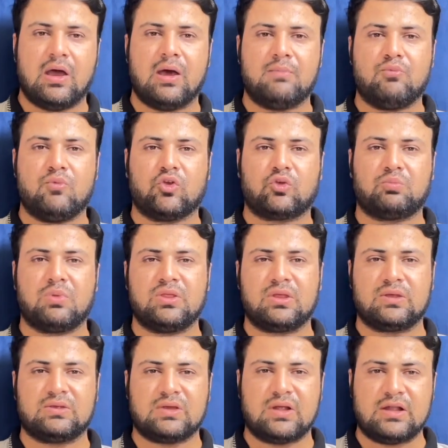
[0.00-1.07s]
मुस्बत
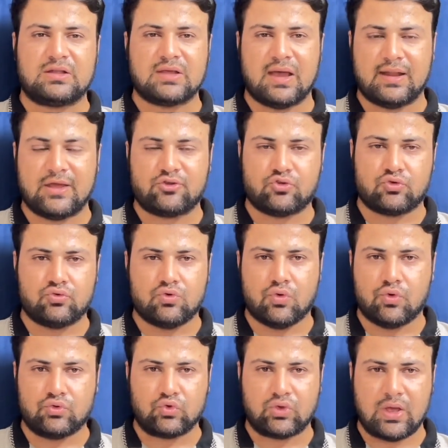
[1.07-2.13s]
रिज़ल्ट आना शुरू
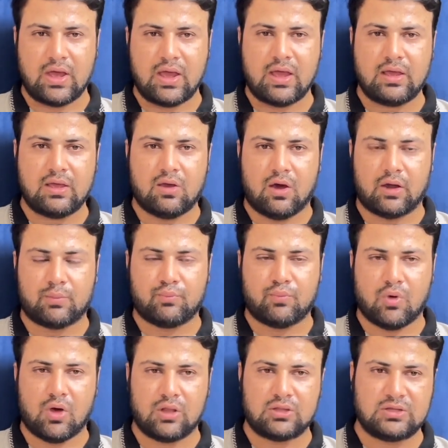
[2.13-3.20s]
हो चुका है और
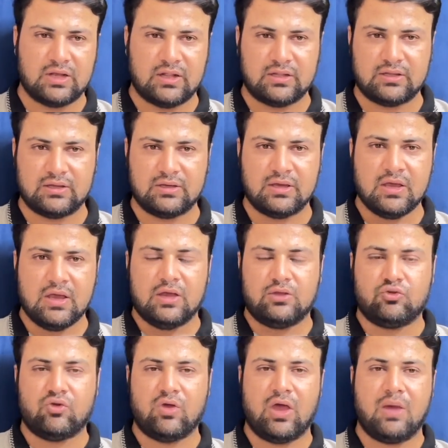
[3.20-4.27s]
बहुत जल्द
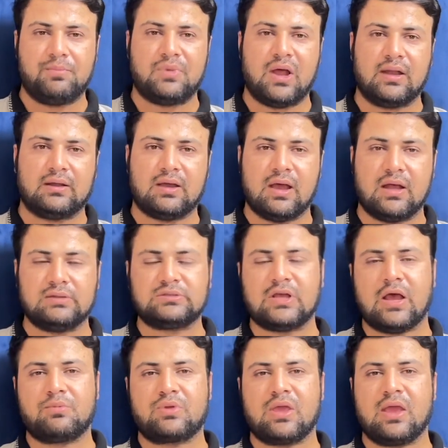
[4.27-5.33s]
जो है इमरान खान
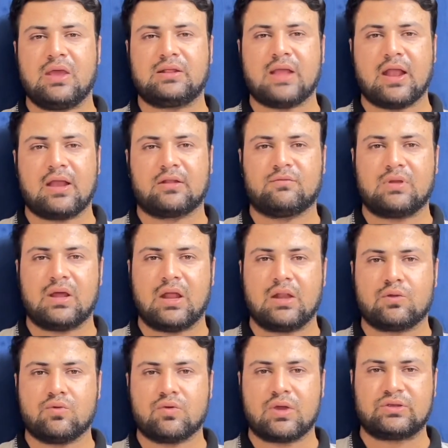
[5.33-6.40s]
साहब के ताकतवर
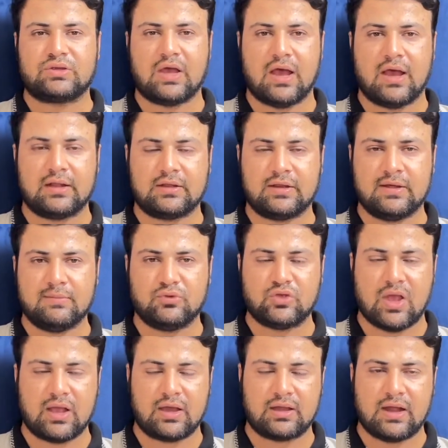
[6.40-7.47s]
हलकों के साथ
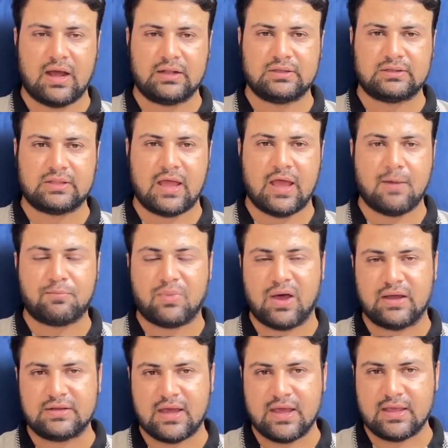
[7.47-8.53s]
मुजात तय
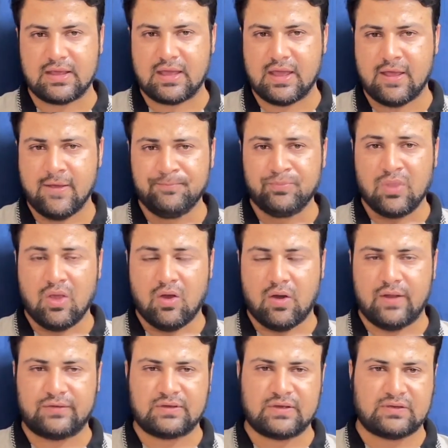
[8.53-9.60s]
पा जाएंगे
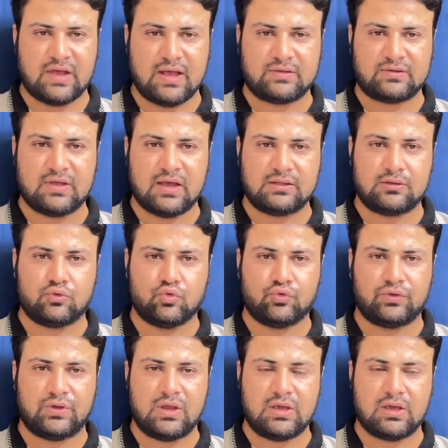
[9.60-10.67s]
और इसके साथ साथ
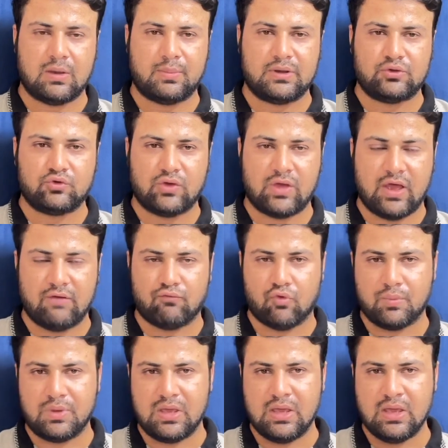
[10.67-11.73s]
दूसरी खबर जो है
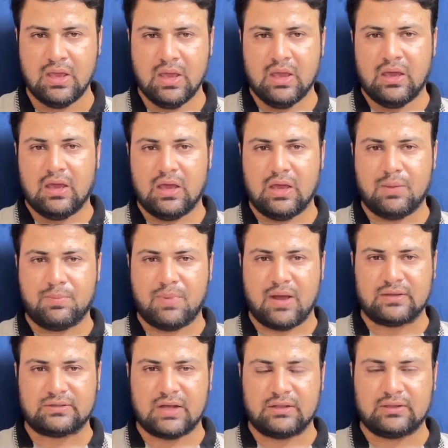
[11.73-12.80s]
वो भी
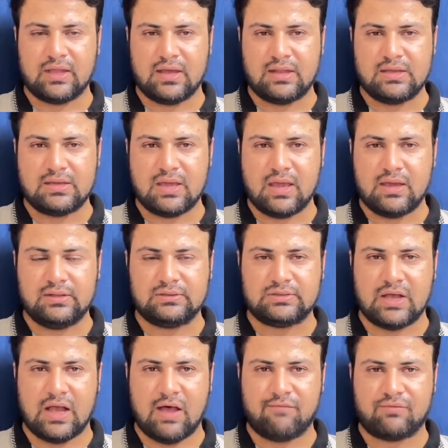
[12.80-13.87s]
पाकिस्तान तहरीक
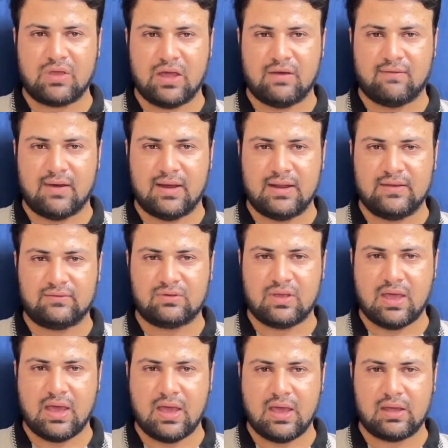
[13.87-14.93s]
इंसाफ के हवाले से
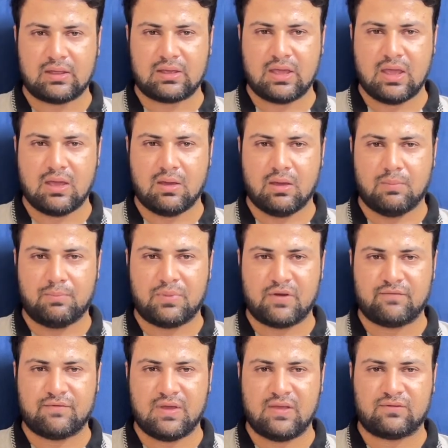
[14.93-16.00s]
है कि
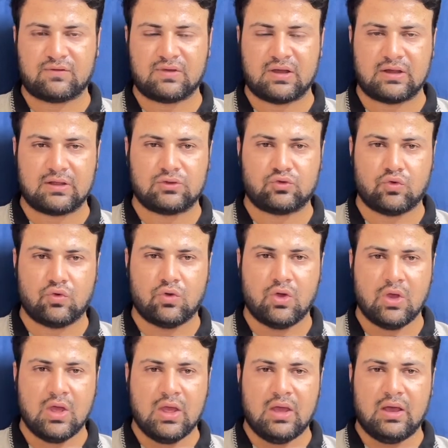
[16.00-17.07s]
परवेज़ खटक जो
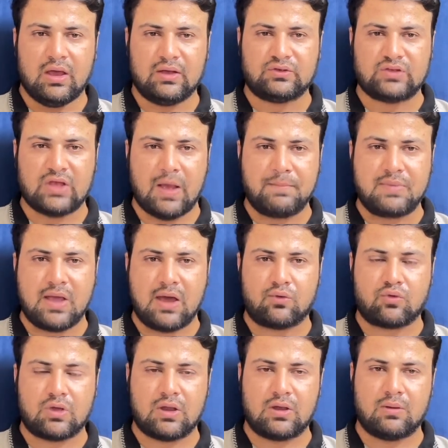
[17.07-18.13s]
सबका
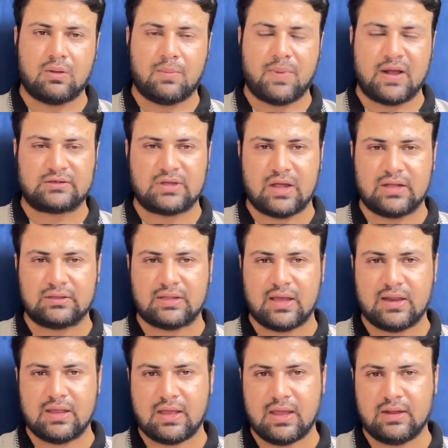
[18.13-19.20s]
रुकन पाकिस्तान
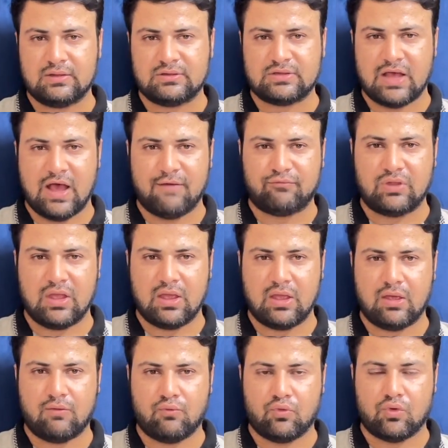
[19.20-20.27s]
तहरीक इंसाफ
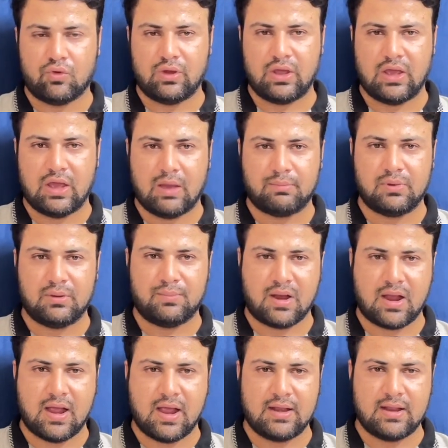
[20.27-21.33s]
थे उन्होंने अब
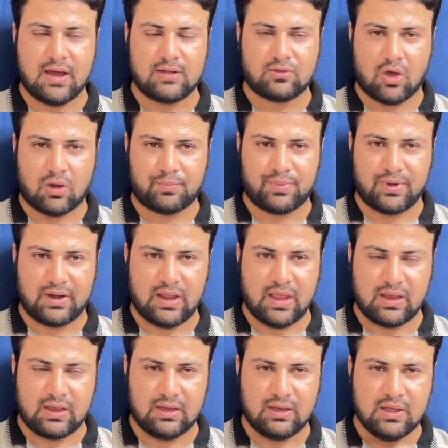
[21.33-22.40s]
बाकायदा तौर पर
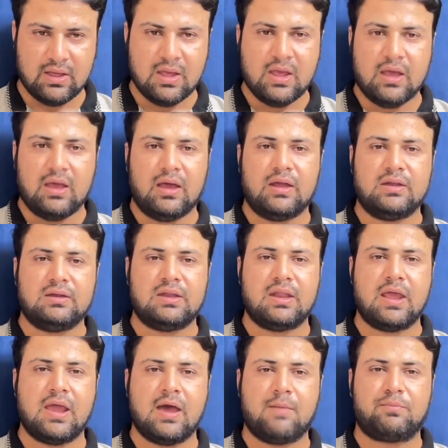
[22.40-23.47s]
एक
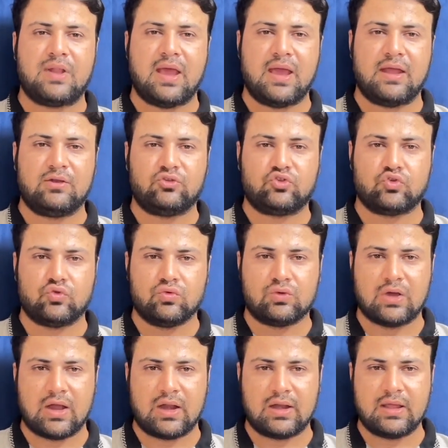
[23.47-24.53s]
नया प्लान शुरू
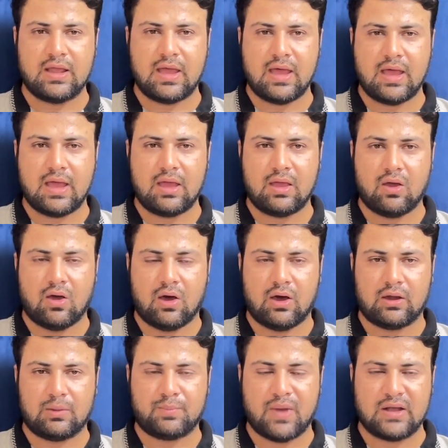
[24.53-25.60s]
कर लिया है
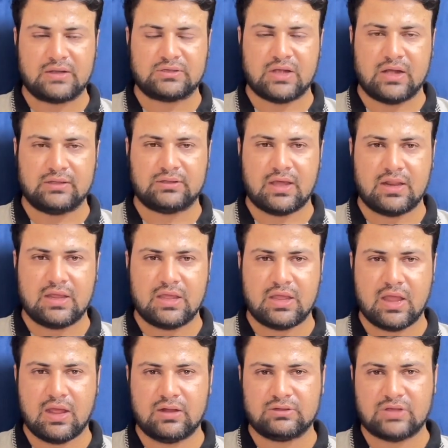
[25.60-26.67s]
और पाकिस्तान
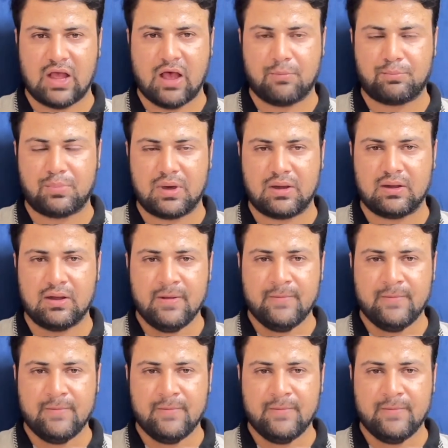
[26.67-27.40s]
तहरीक इंसाफ पर